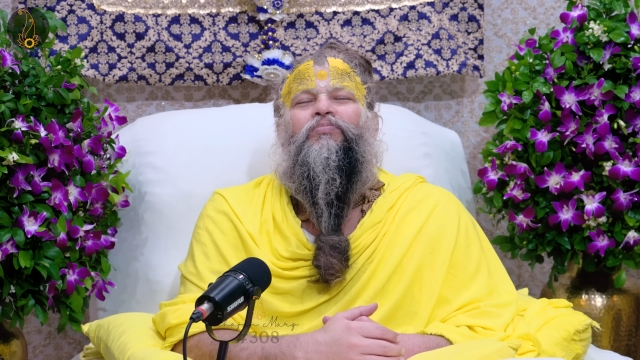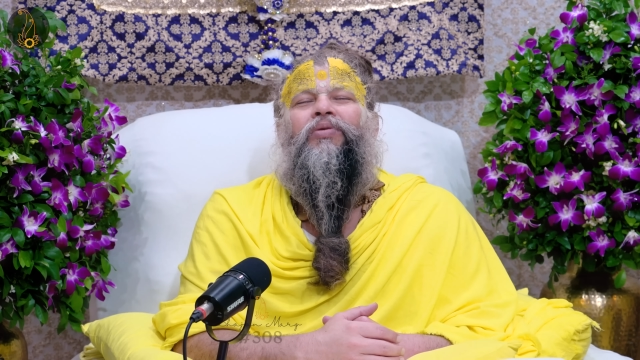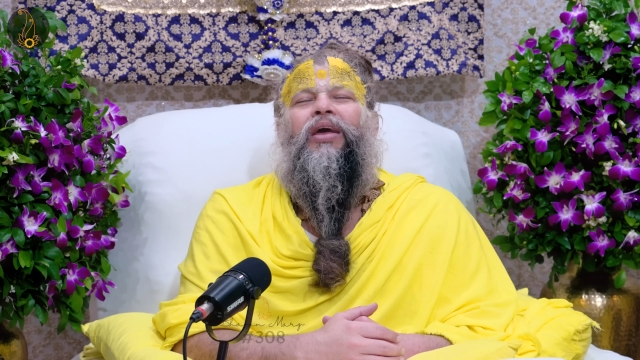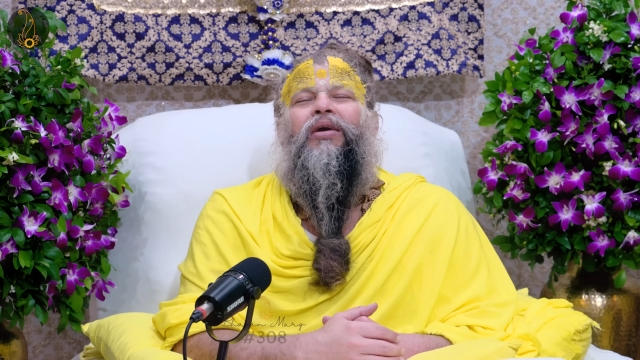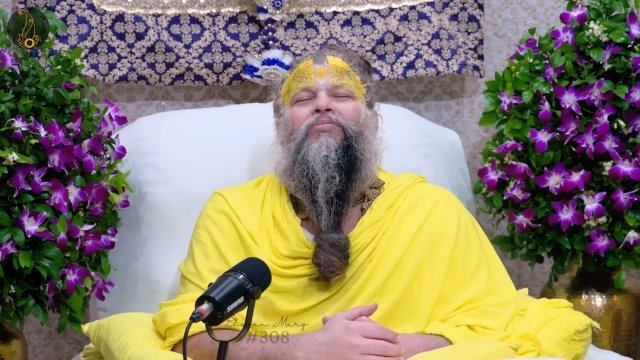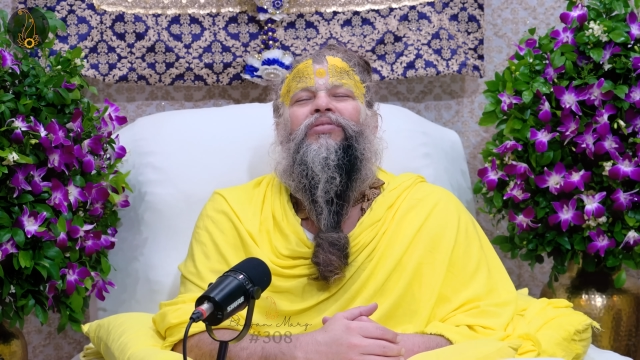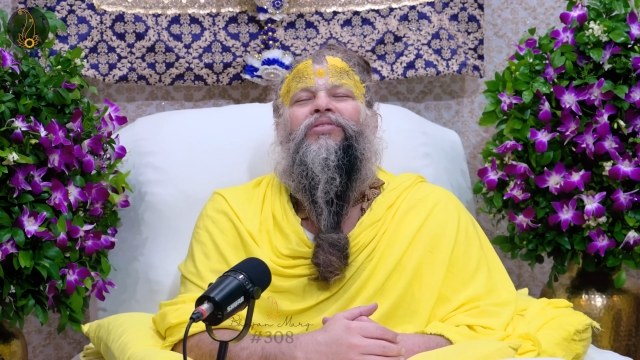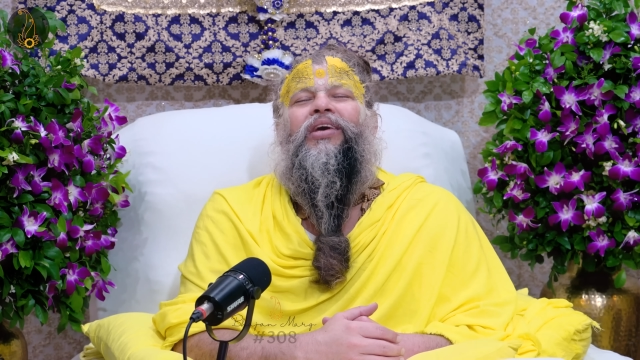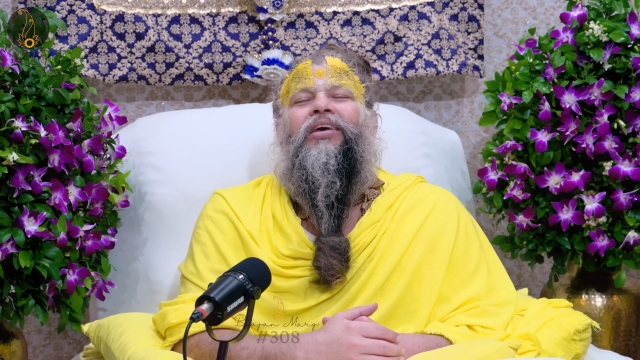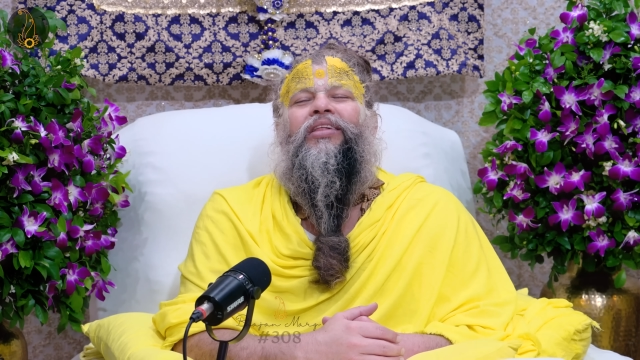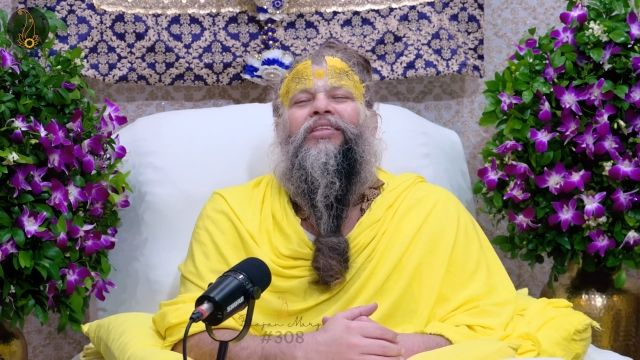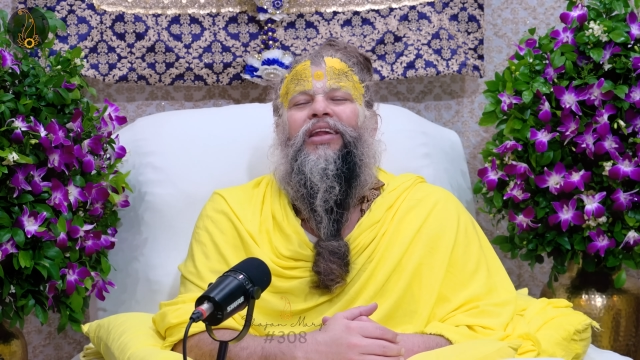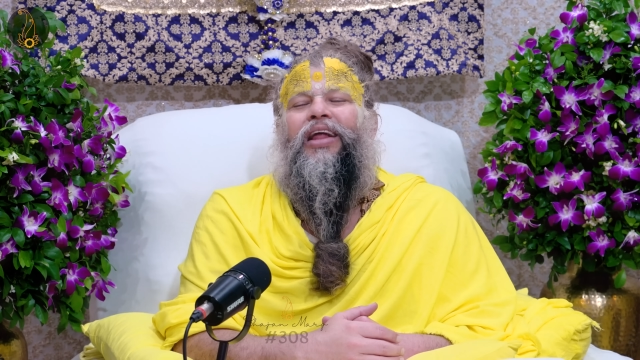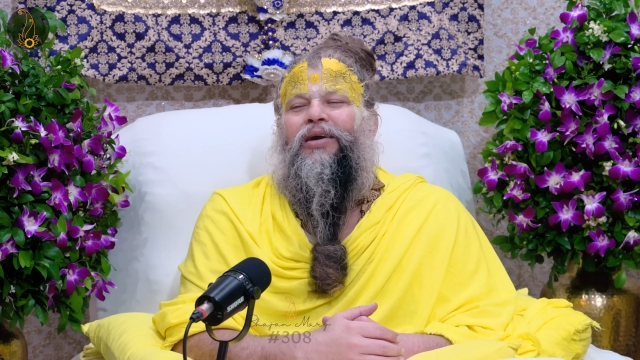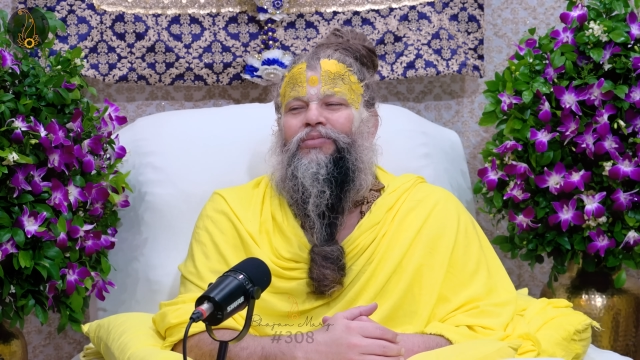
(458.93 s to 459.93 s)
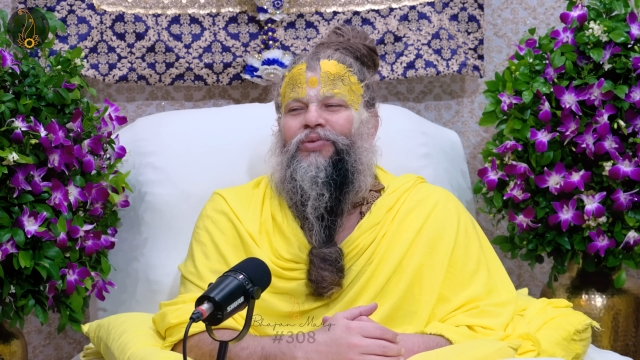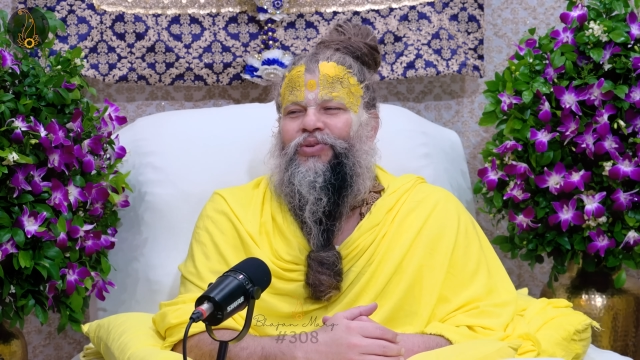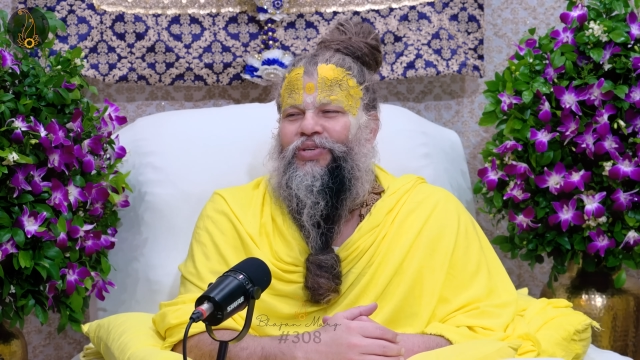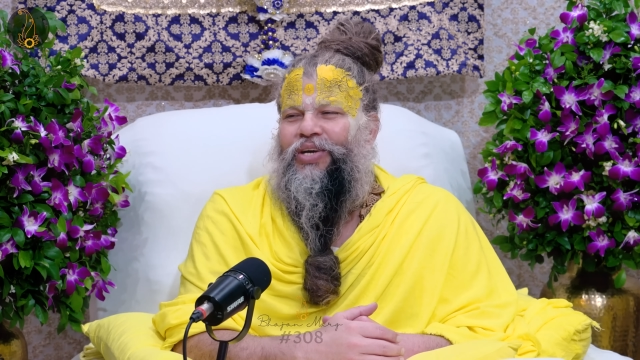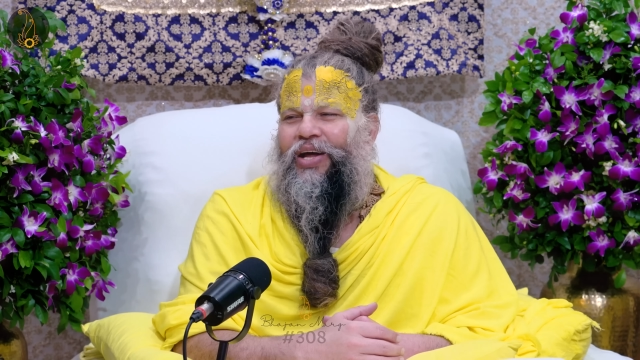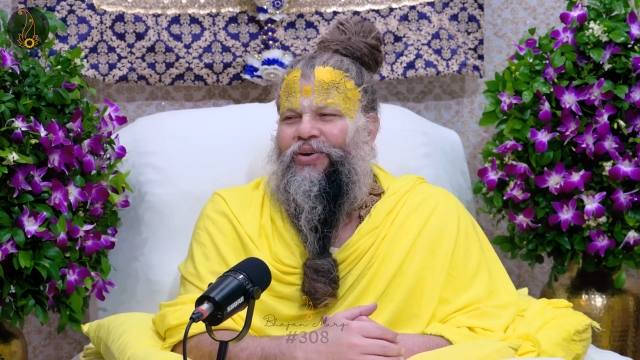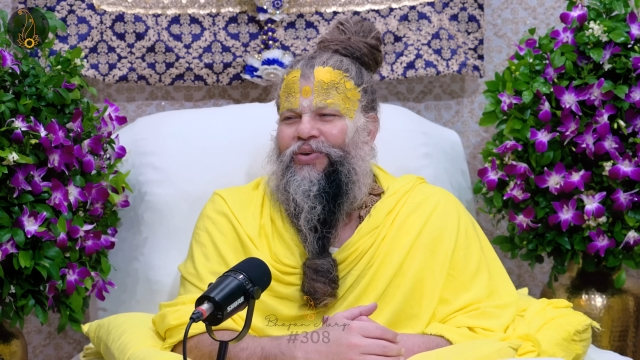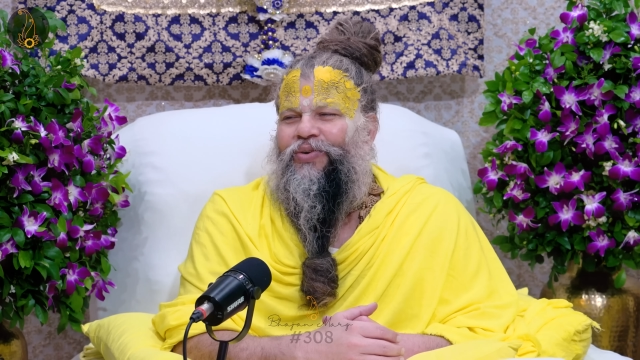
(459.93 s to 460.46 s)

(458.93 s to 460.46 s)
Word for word: प्रेम सहित नाम उच्चारण